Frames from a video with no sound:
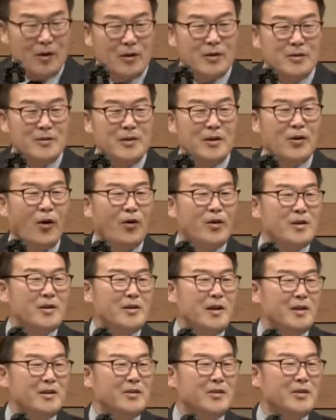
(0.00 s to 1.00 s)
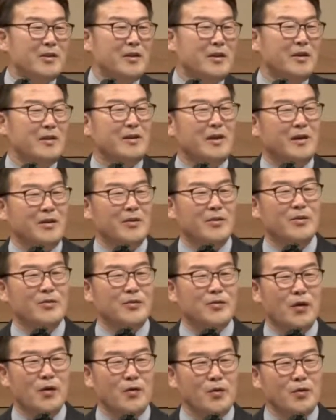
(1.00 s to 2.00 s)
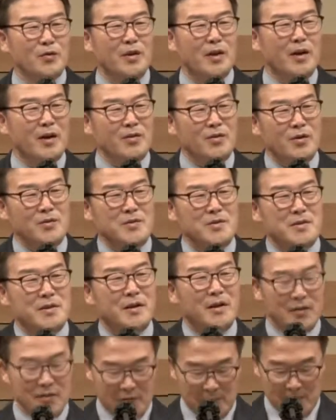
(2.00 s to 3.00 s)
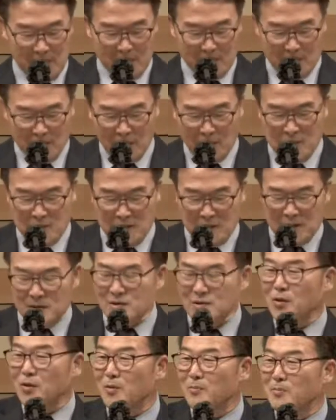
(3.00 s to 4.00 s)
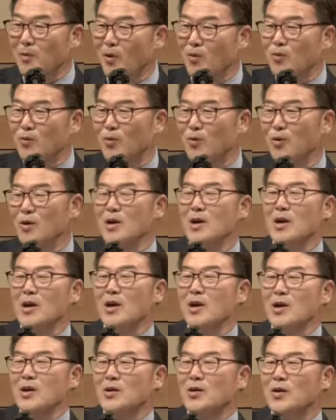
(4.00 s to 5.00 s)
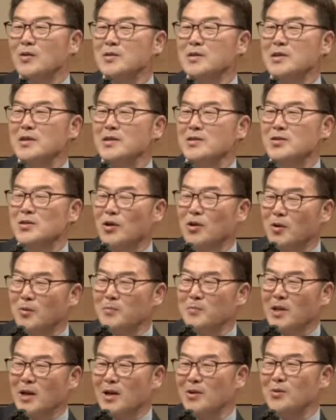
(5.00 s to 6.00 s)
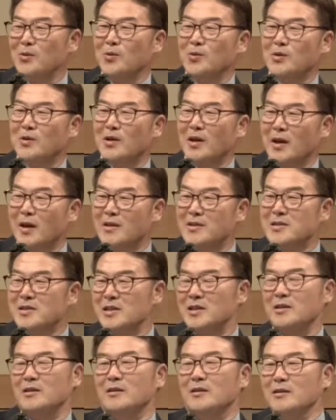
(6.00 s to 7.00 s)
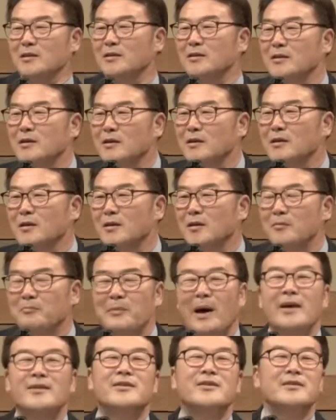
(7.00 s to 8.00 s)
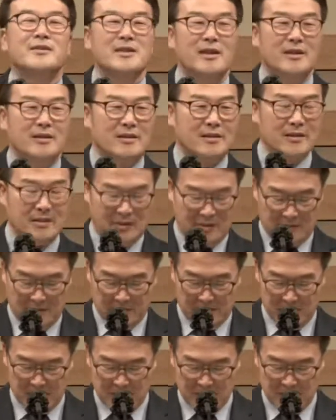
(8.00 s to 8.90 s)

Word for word: 근데 거기에다 이렇게 얘기해요. 선교사가 현지에 갔으면 현지인처럼 먹고 현지인처럼 살고 그래야지 맞는 얘기예요.